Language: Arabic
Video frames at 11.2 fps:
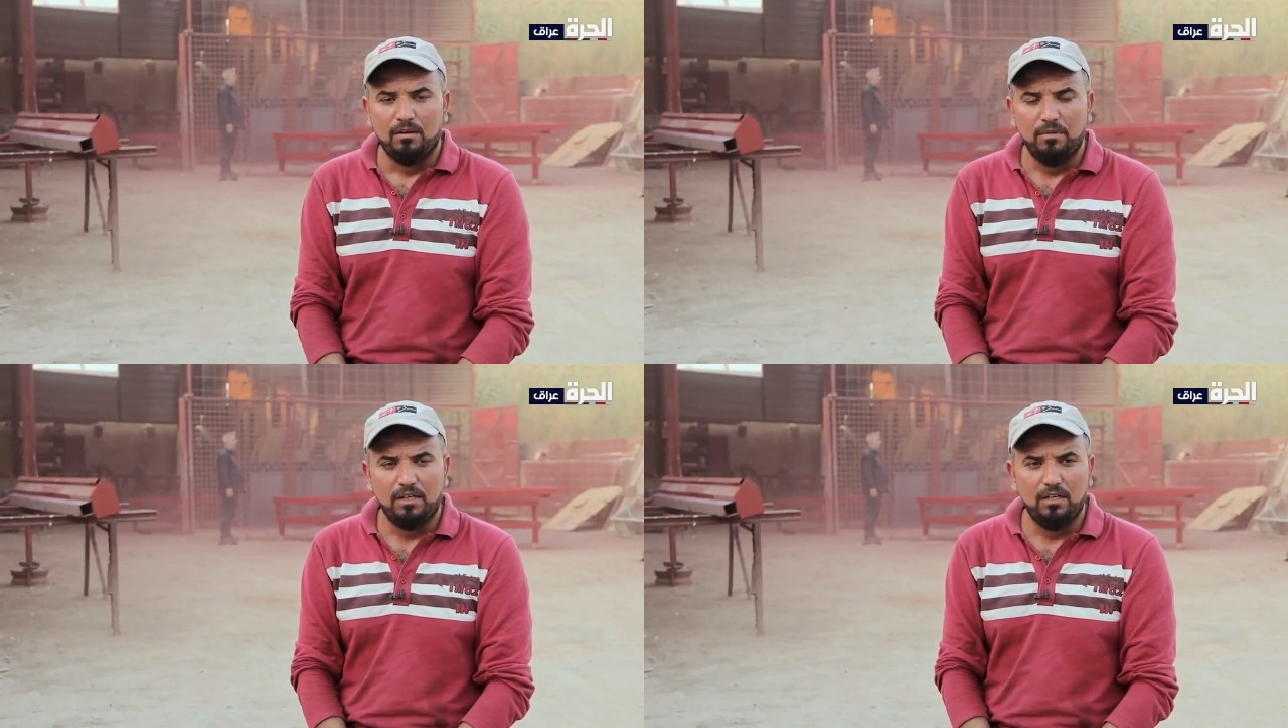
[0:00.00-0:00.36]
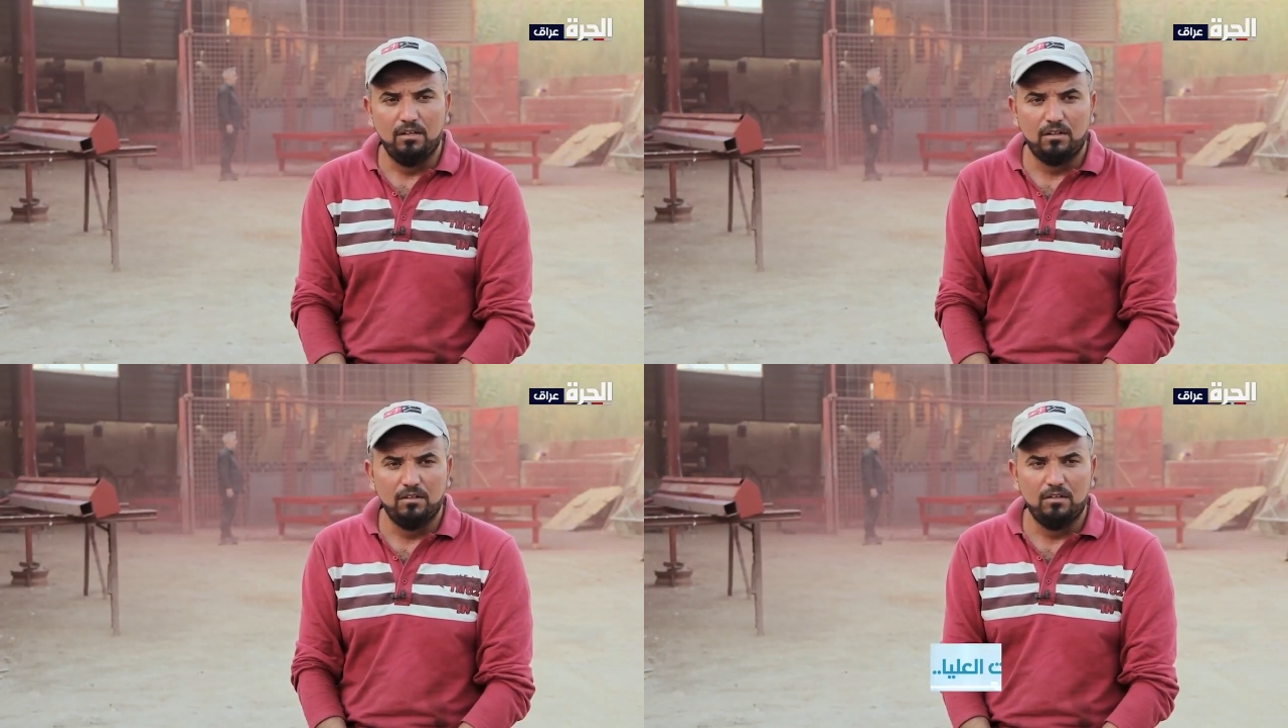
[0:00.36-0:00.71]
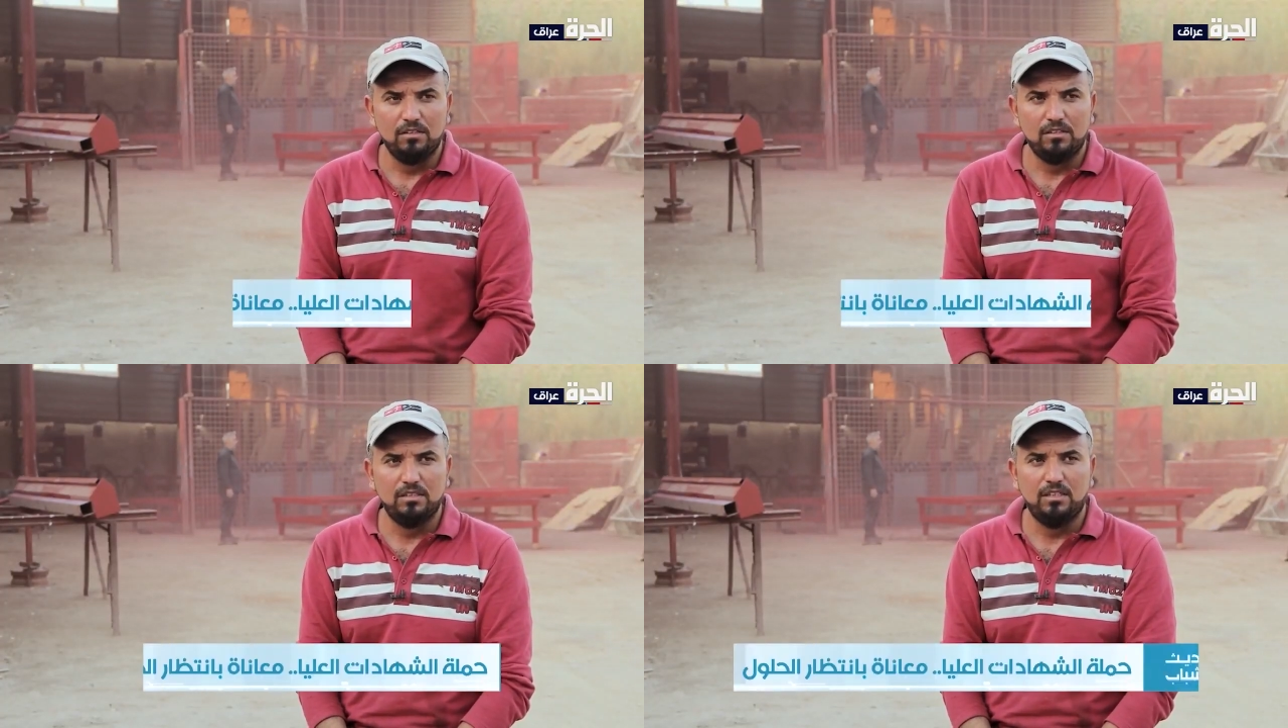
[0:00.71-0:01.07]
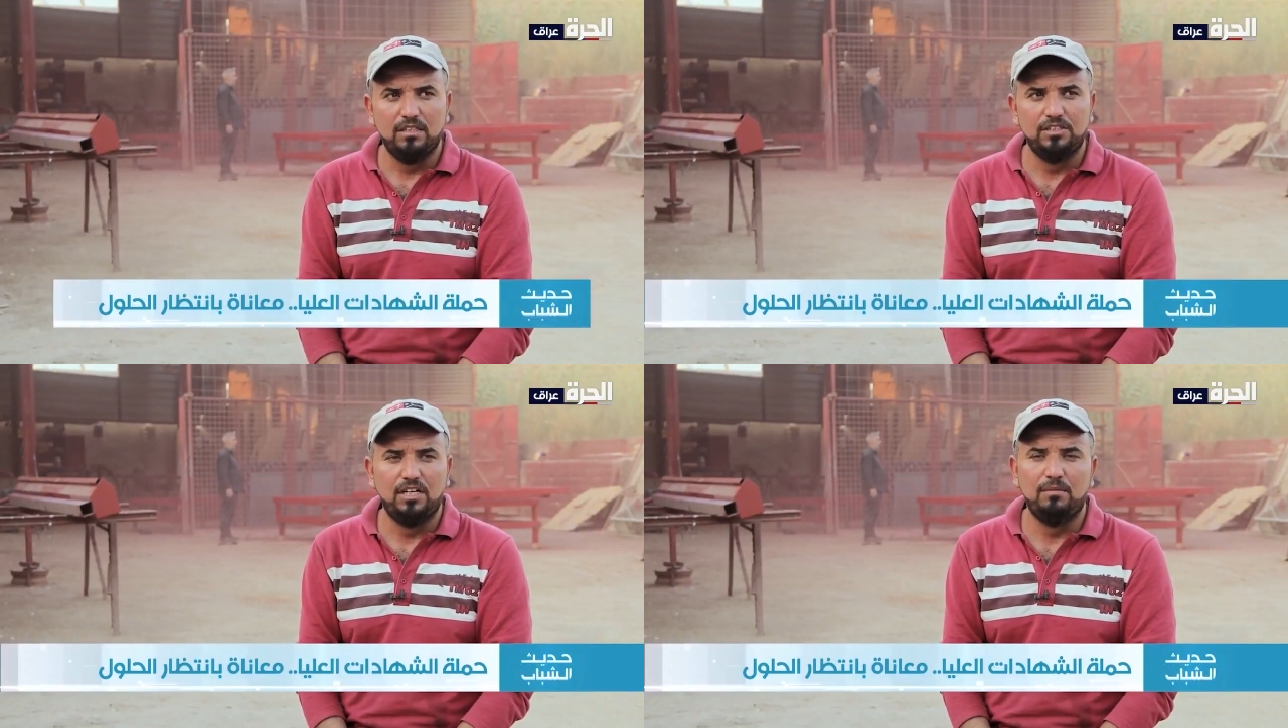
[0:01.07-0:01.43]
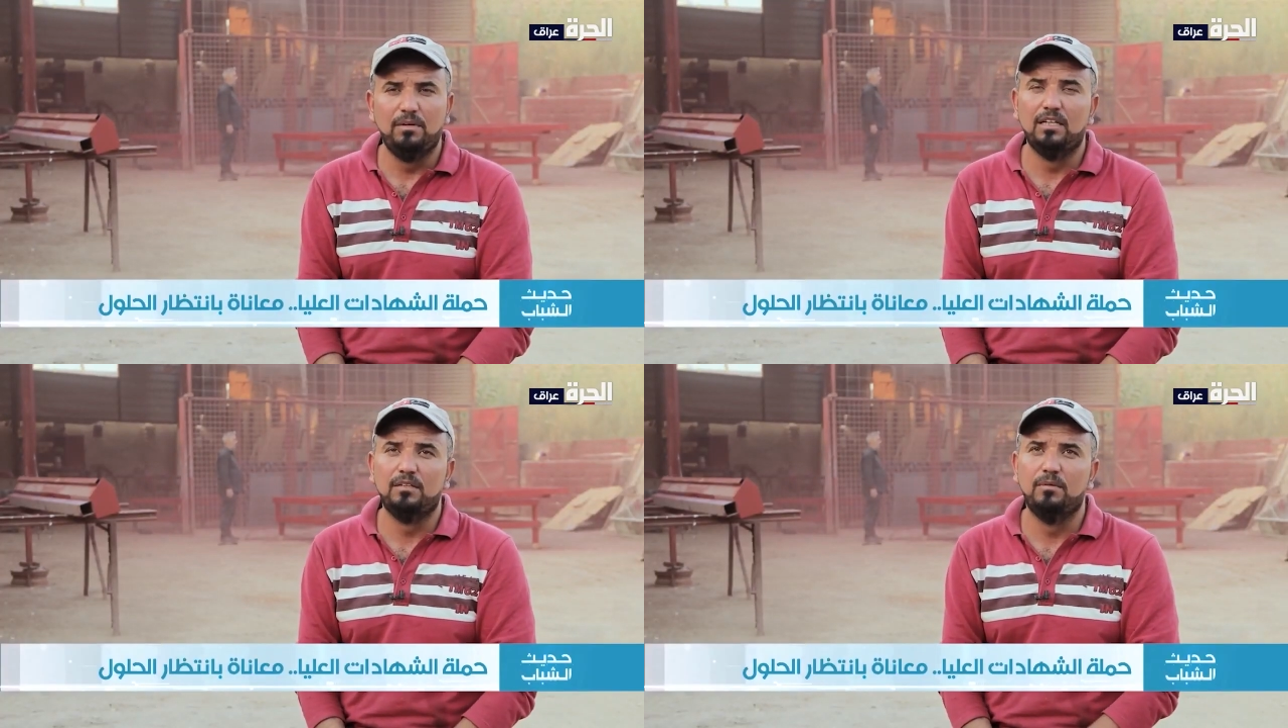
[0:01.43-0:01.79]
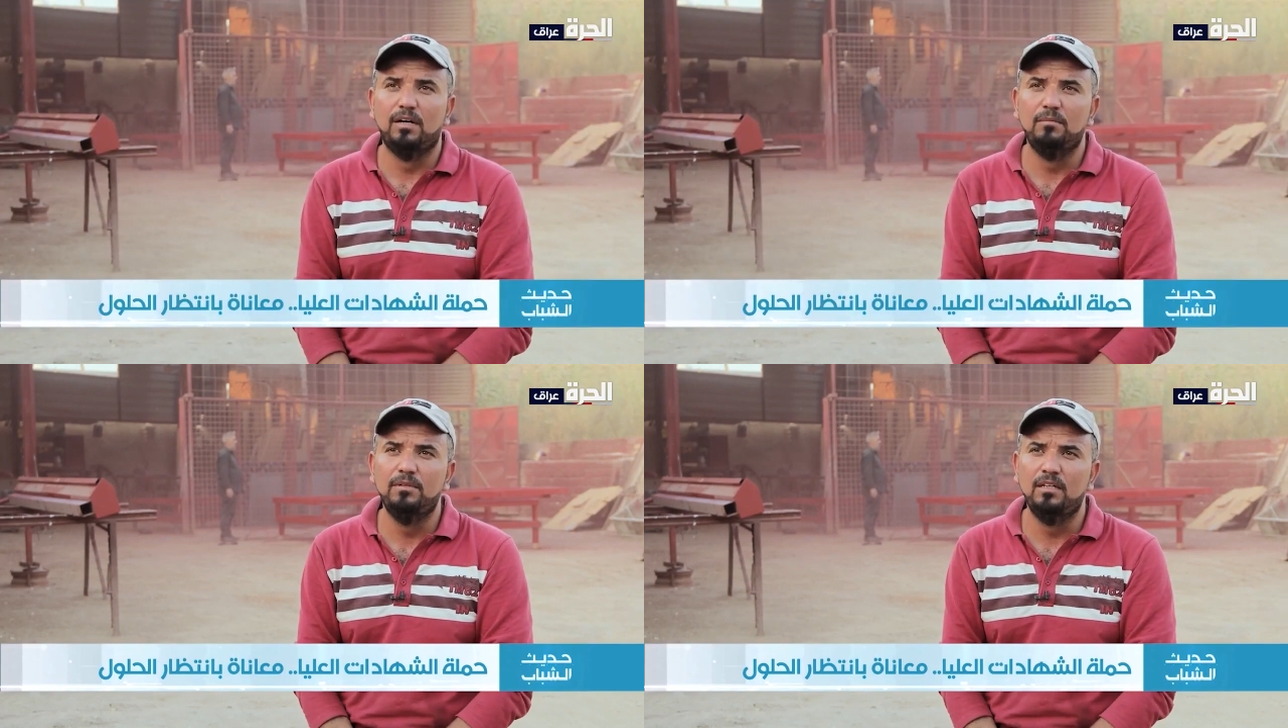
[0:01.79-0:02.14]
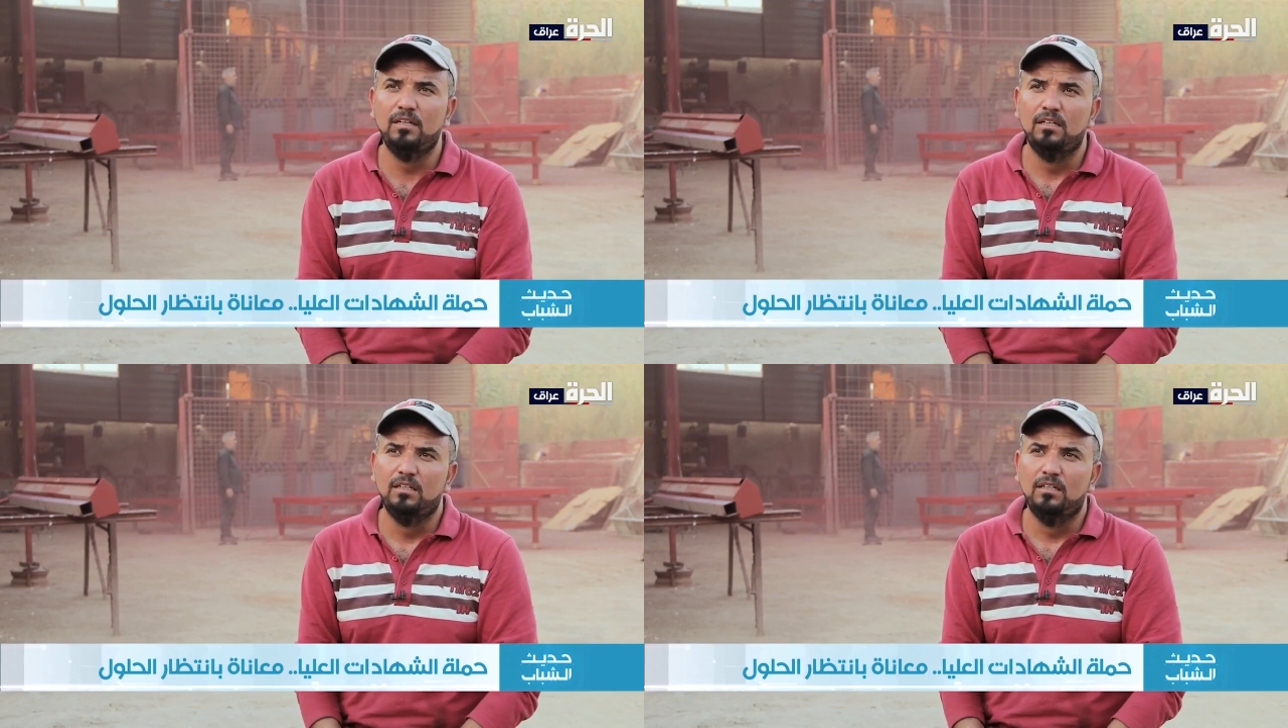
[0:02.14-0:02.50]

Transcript: بكالوريوس جامعة بابل